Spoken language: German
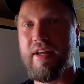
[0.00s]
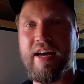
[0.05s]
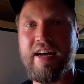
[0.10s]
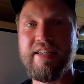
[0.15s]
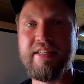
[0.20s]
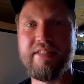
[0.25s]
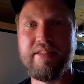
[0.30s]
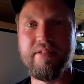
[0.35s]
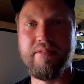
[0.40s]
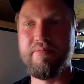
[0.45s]

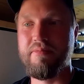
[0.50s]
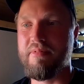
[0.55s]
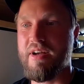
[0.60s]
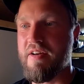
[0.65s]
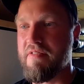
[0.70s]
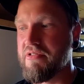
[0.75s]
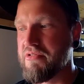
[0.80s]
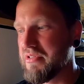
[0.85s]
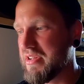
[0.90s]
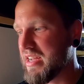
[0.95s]
Krass,
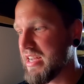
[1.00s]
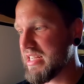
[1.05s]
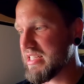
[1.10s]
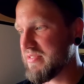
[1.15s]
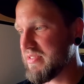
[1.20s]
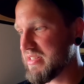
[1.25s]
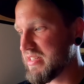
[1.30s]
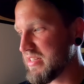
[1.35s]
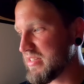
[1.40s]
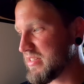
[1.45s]
einfach nur
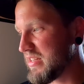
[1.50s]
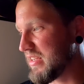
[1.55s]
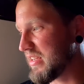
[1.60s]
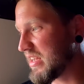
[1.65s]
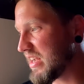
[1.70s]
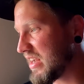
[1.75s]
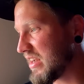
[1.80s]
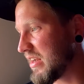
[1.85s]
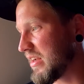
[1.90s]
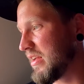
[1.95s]
krass, was das Ding
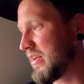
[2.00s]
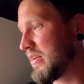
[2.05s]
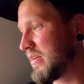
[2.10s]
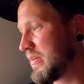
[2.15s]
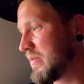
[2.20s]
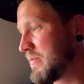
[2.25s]
kann.